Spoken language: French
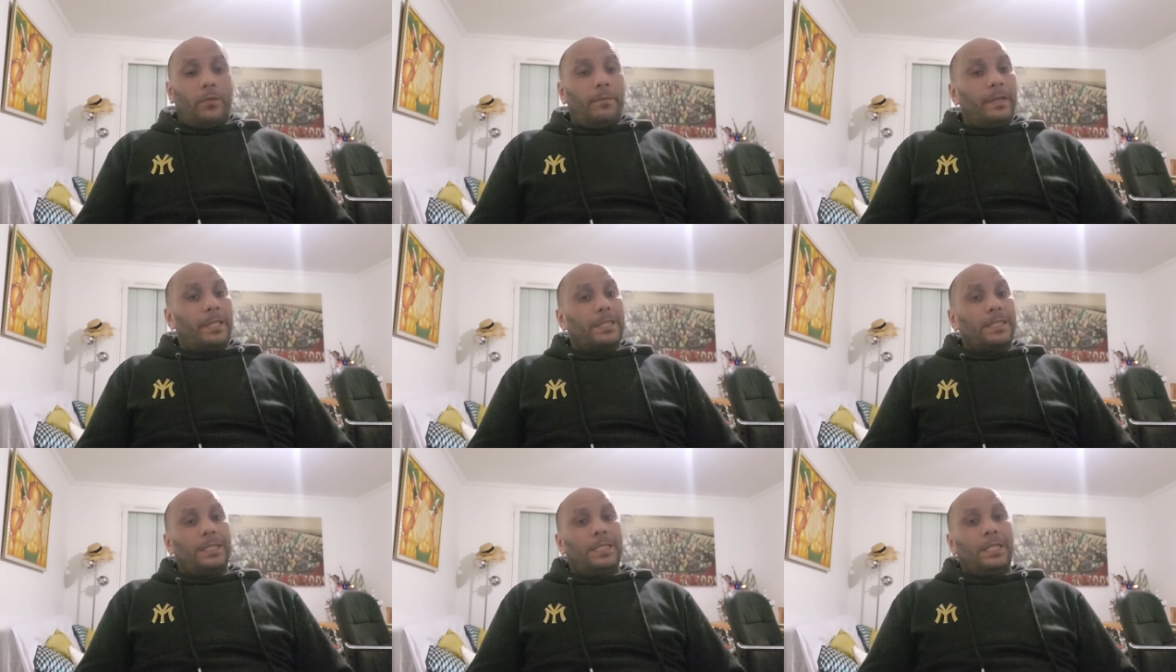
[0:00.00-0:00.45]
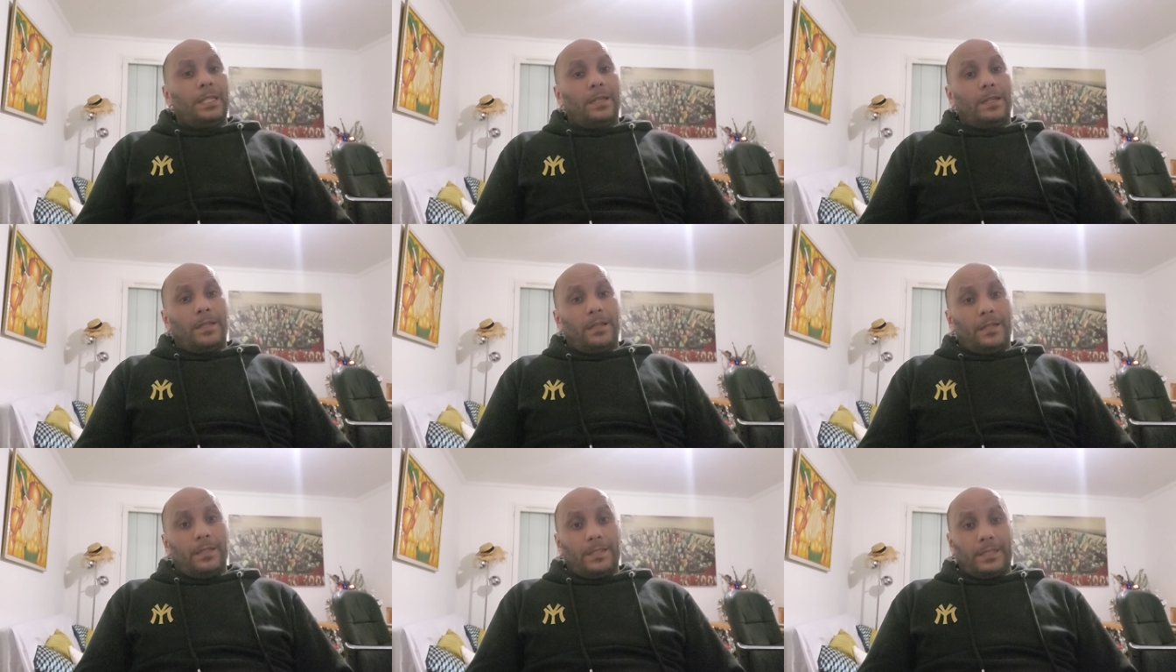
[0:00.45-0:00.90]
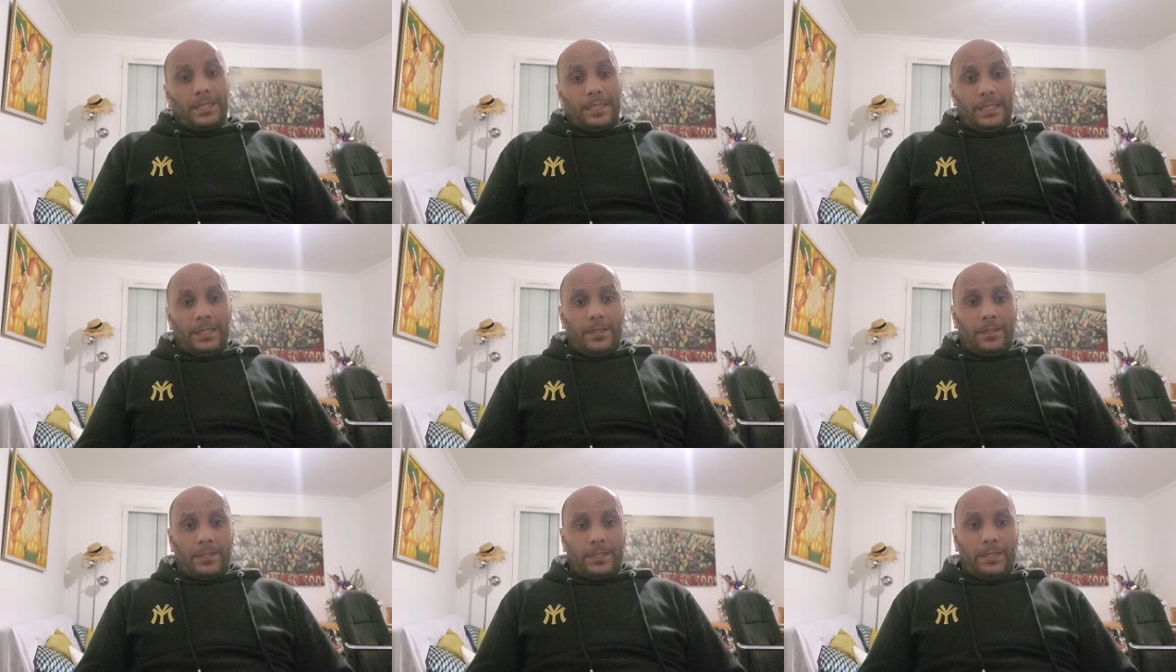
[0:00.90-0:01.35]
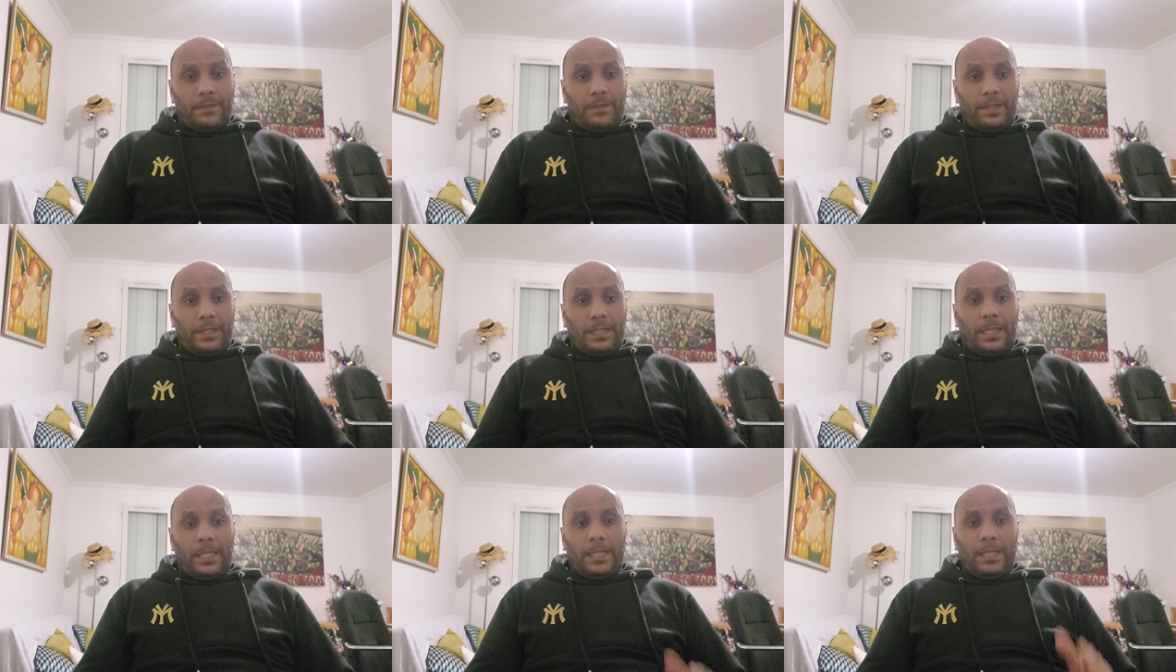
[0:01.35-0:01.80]
remercie Synox euh, Sinox
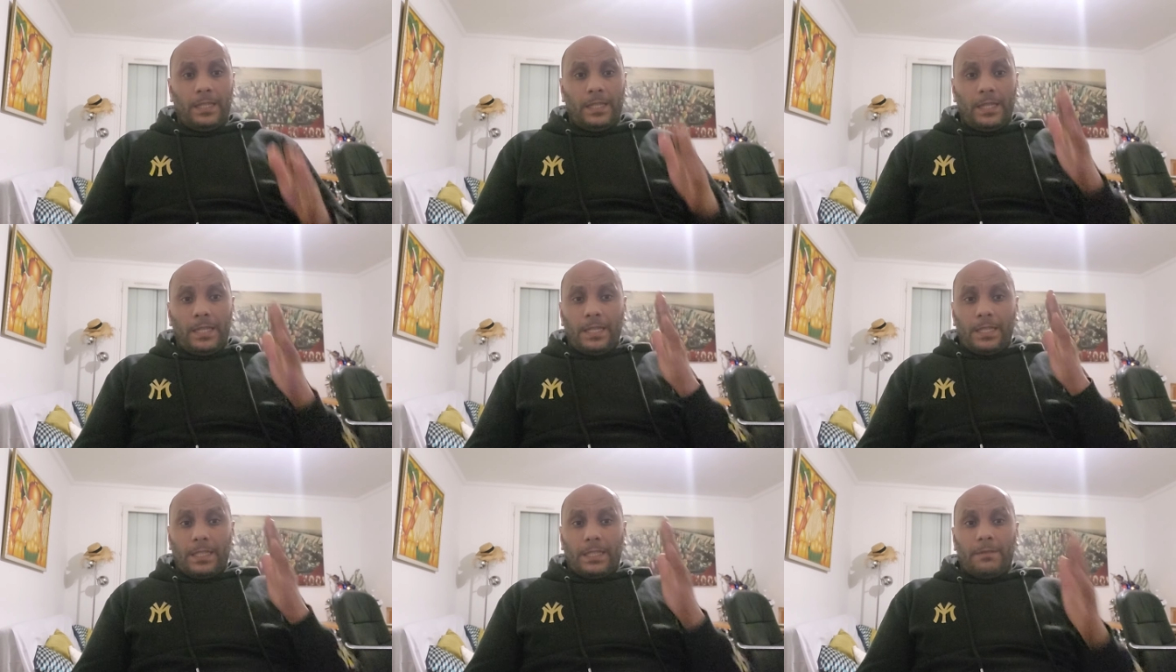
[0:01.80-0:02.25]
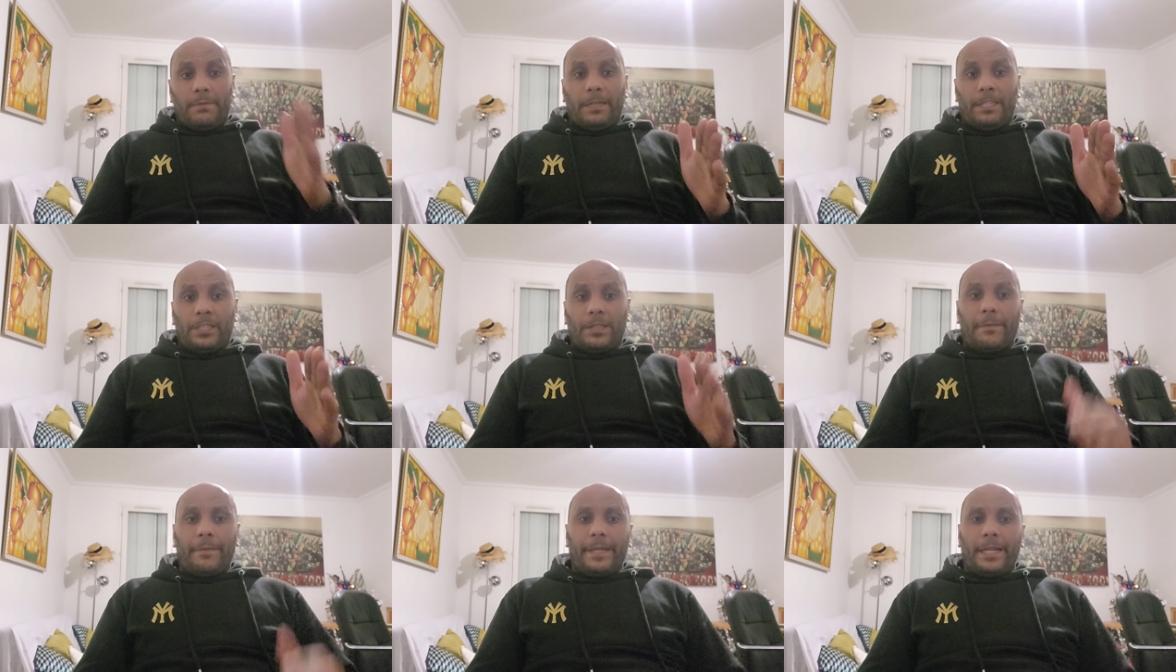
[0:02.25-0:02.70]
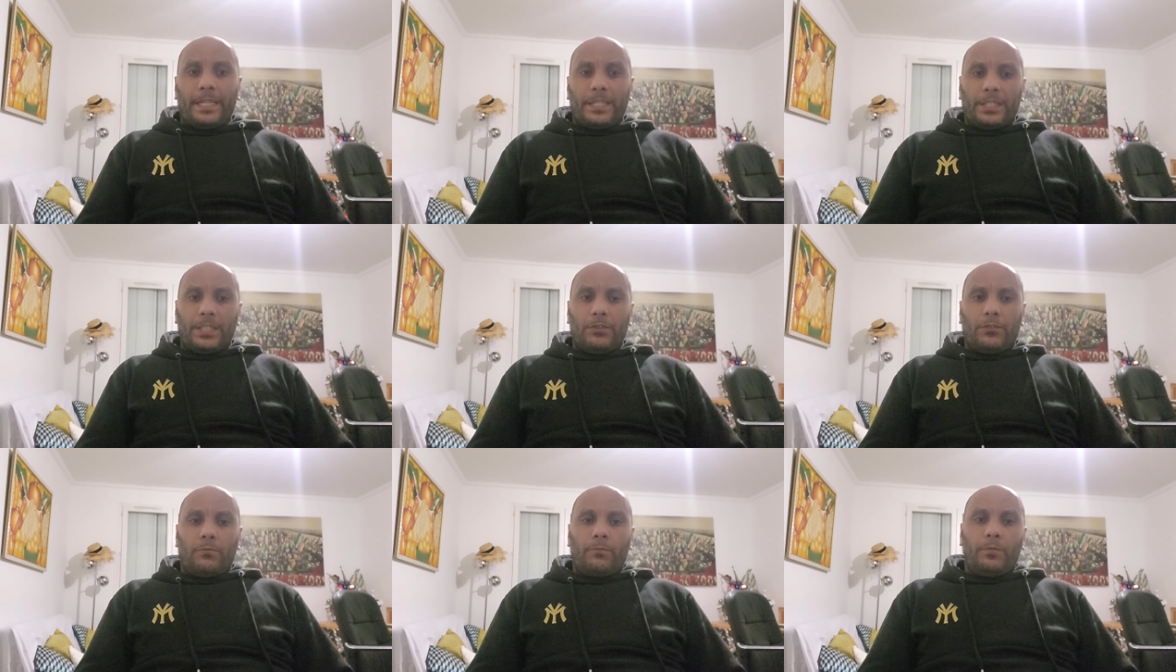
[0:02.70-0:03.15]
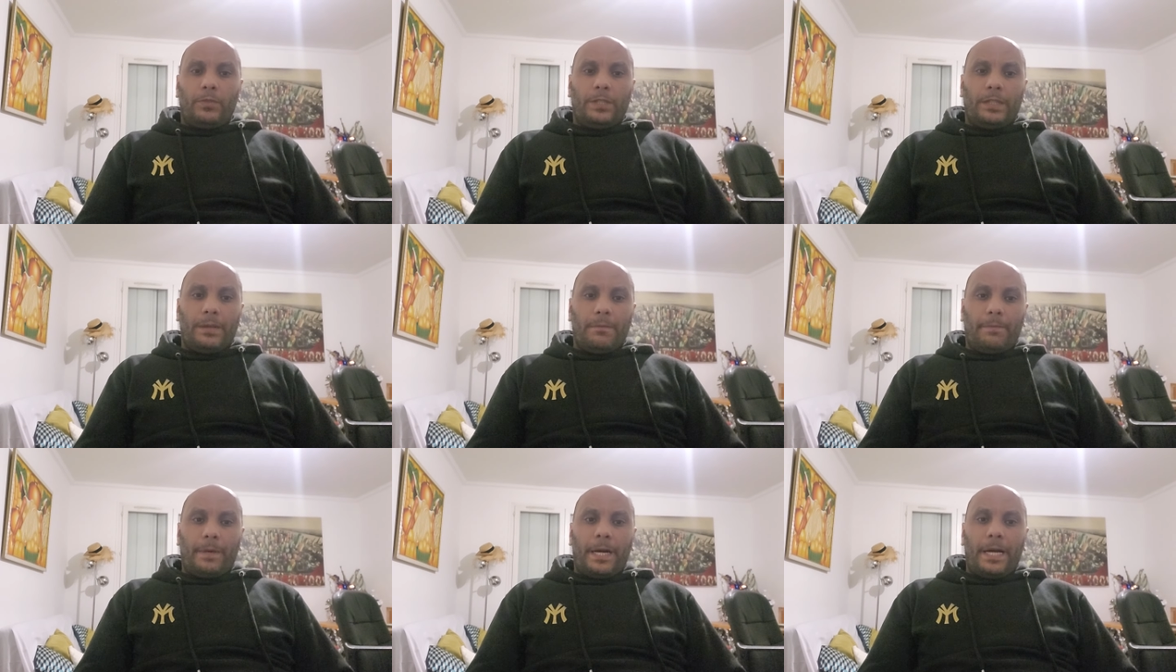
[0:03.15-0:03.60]
DVD qui m'a jamais lâché depuis le
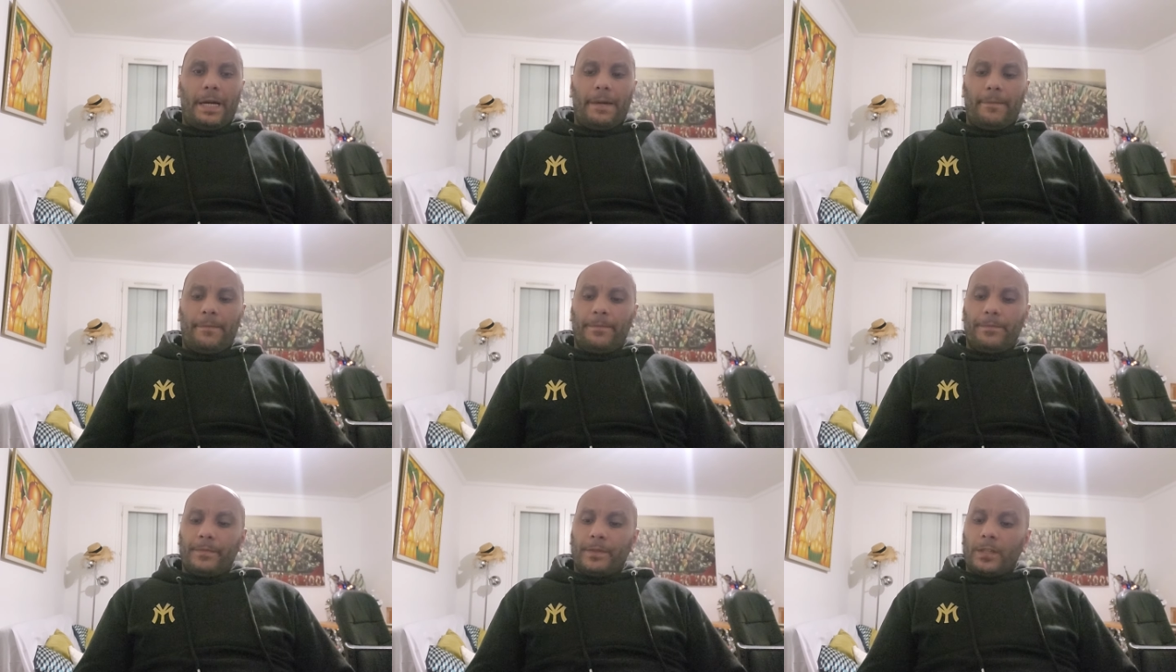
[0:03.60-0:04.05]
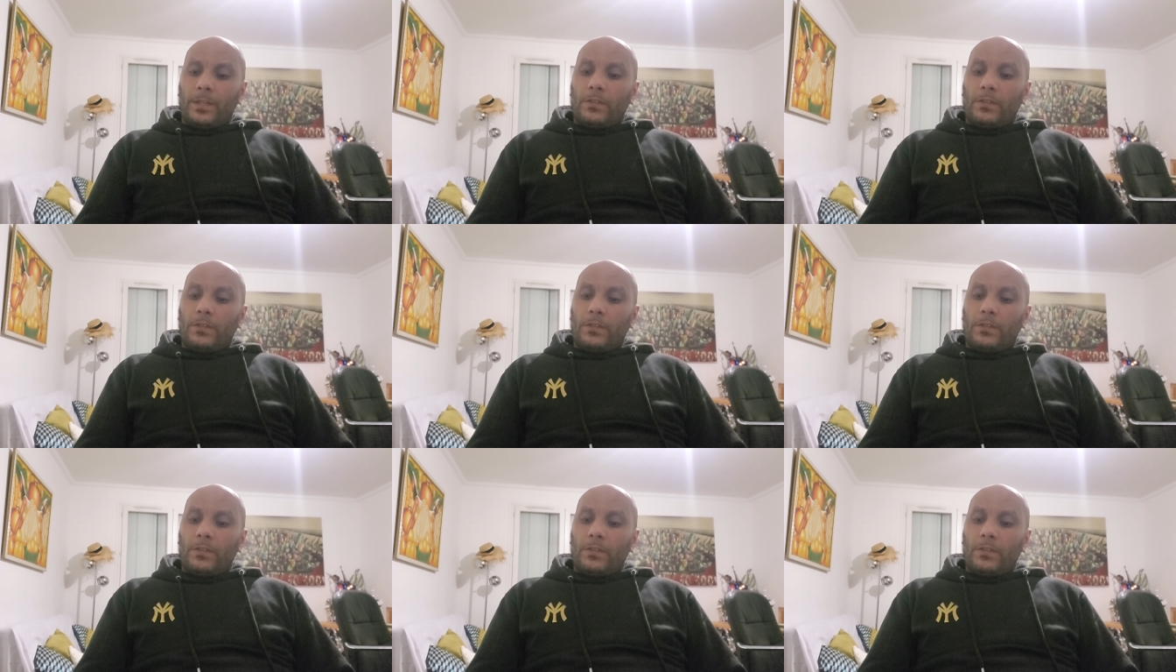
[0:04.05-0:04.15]
départ.